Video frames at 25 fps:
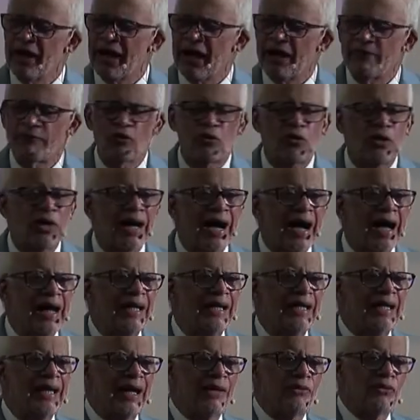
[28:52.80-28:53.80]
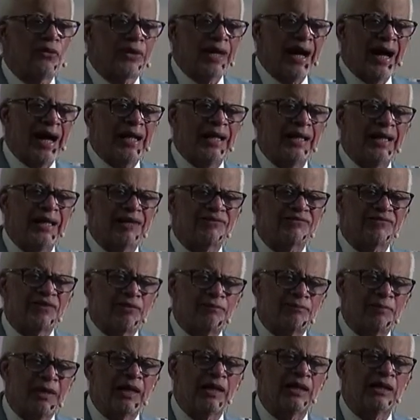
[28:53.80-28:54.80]
a buscarle, a adorarle, a
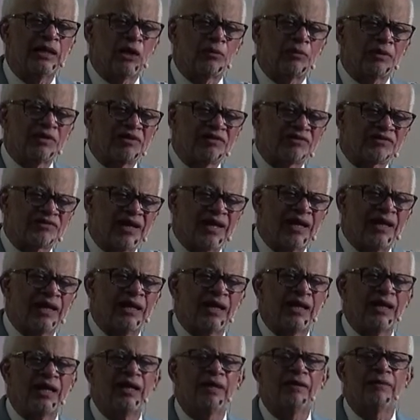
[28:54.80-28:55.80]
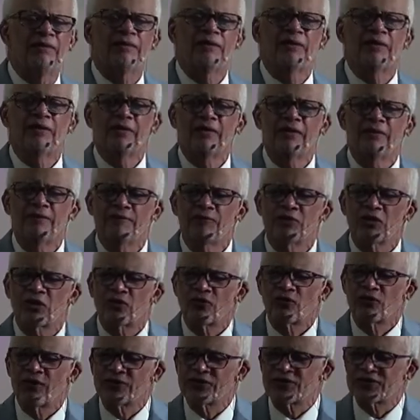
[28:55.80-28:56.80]
servirle, a obedecerle,
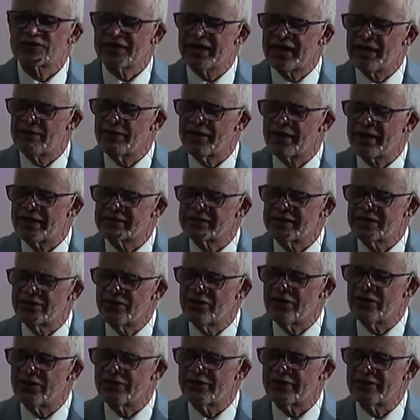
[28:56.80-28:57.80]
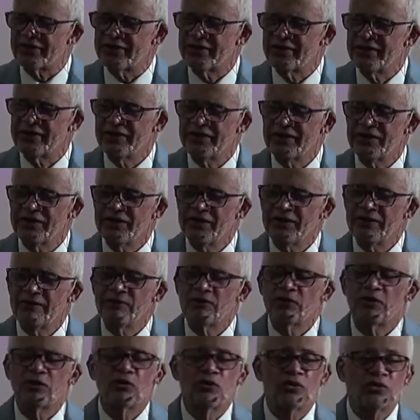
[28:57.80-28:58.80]
¿cuántos alaban al Señor?
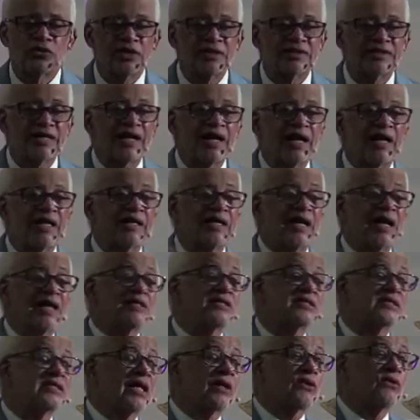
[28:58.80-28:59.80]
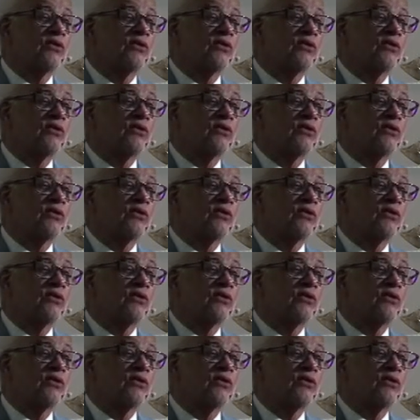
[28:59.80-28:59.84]
usted está alianza